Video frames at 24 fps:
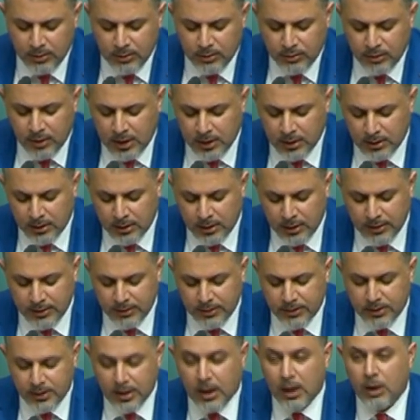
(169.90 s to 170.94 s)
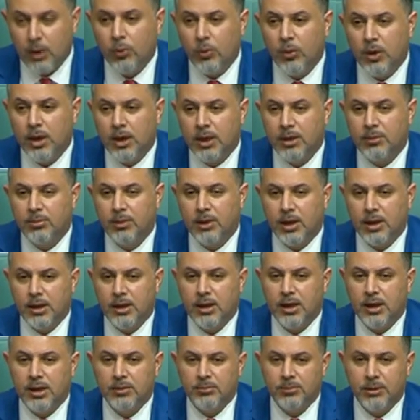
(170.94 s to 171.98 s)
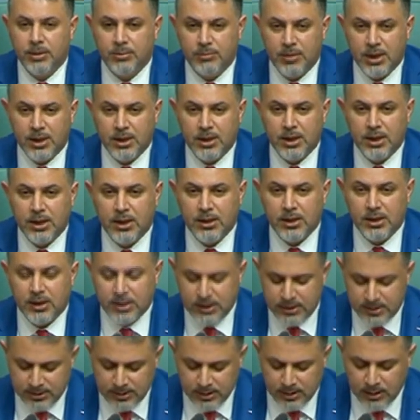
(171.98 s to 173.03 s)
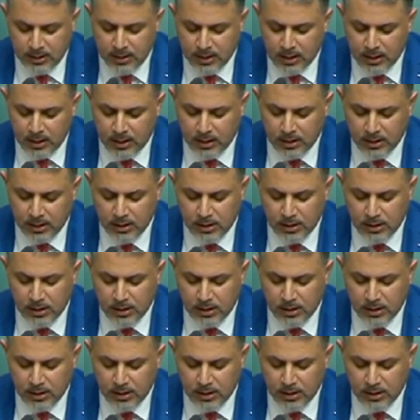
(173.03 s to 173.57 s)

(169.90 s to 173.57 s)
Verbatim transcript: إذ تحولت بغداد من ميدان للصراع